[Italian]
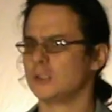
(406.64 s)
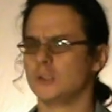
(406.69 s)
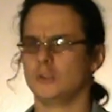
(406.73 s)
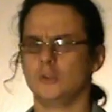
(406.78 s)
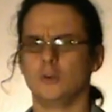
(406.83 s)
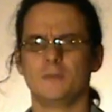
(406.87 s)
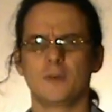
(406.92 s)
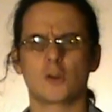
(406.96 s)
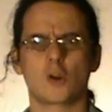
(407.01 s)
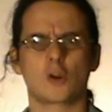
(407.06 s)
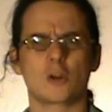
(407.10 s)

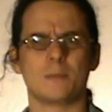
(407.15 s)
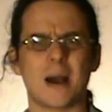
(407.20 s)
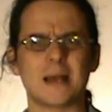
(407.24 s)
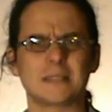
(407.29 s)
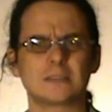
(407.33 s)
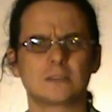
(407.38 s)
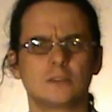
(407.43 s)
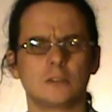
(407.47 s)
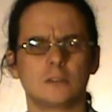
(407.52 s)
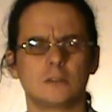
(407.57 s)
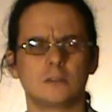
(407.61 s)
Dove ero
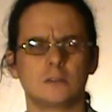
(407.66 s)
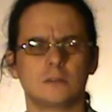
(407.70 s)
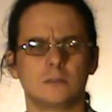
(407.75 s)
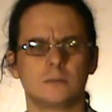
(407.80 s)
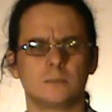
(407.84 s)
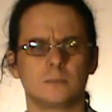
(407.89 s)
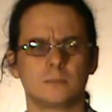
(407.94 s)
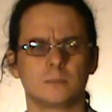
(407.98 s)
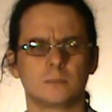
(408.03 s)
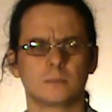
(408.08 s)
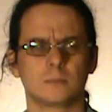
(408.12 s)
rimasto?
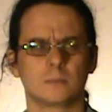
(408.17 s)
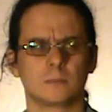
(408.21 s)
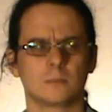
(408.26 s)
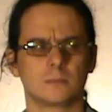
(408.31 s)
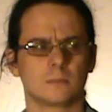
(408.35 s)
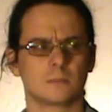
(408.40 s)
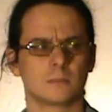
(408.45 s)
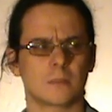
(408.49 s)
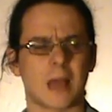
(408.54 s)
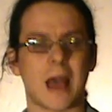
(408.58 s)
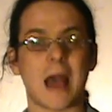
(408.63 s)

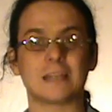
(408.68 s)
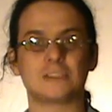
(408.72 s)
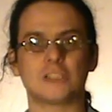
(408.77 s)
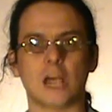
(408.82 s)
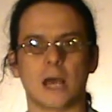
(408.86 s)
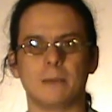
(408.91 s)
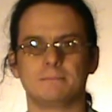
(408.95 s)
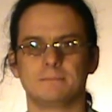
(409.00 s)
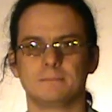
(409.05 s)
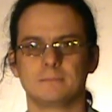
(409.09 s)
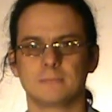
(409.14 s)
Ah
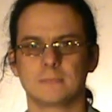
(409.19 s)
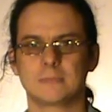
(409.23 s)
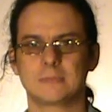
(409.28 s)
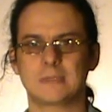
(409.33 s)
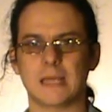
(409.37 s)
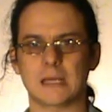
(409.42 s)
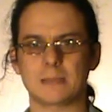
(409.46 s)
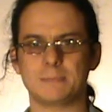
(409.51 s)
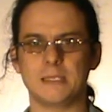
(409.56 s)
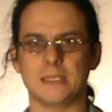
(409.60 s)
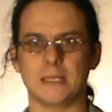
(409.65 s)
già,
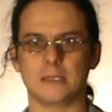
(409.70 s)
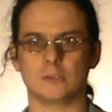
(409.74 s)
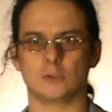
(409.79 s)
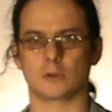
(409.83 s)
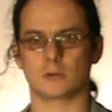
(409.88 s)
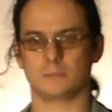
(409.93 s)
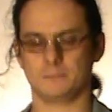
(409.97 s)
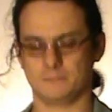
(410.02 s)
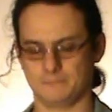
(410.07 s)
Terminator.